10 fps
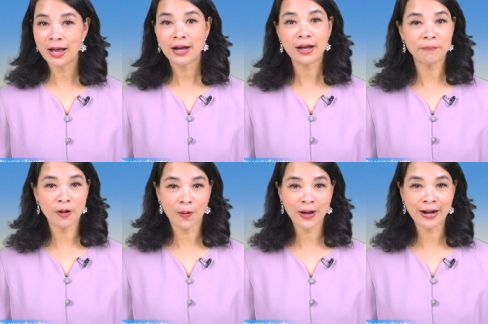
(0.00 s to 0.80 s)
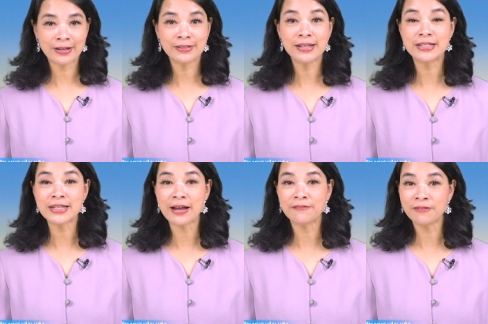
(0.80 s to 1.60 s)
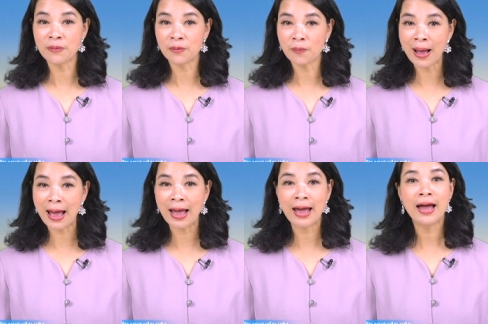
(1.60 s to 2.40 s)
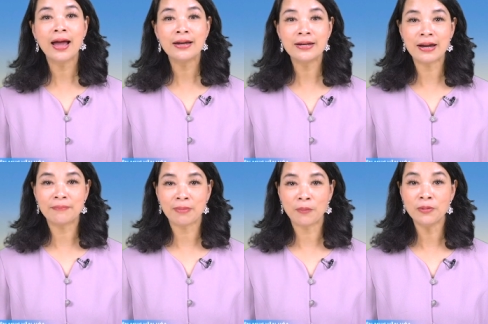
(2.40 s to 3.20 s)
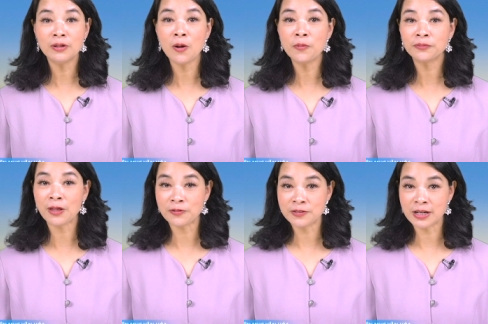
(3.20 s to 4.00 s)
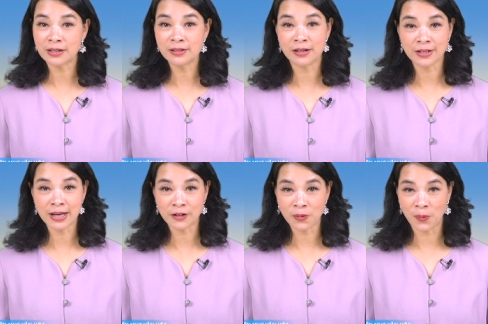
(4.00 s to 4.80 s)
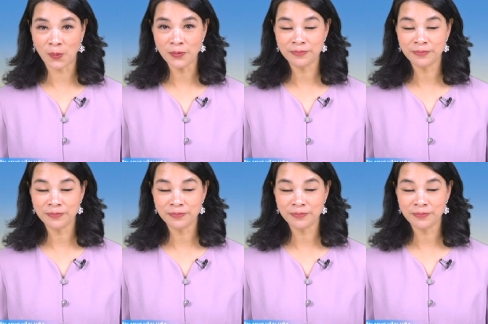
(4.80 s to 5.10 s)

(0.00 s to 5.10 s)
gặp khó khăn thì chạy vòng qua, nền móng không tạo dựng được kiên cố.